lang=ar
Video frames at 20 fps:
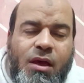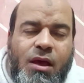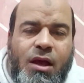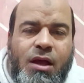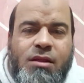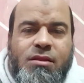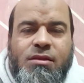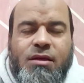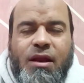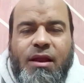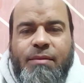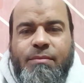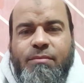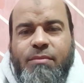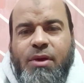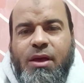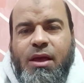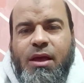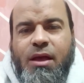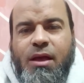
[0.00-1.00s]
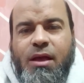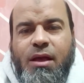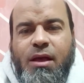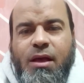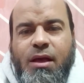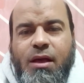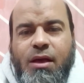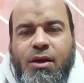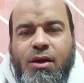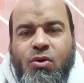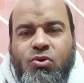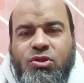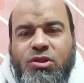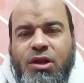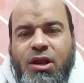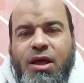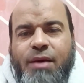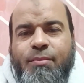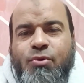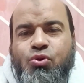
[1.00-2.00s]
انت لما قلت
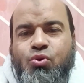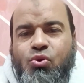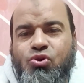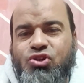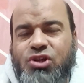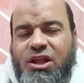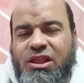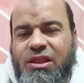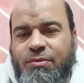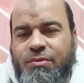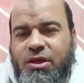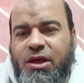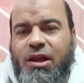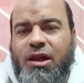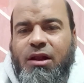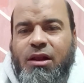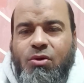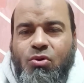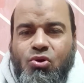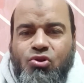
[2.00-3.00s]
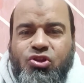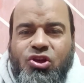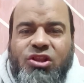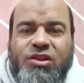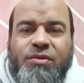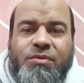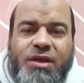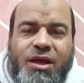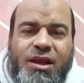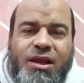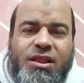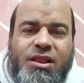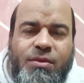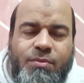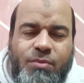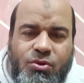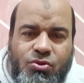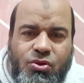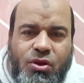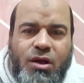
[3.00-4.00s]
لها ما تروحش عند بيت اهلك لو رحت عند بيت اهلك
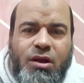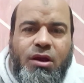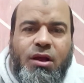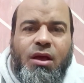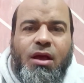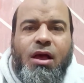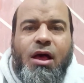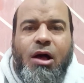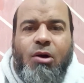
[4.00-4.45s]
تبقى طالق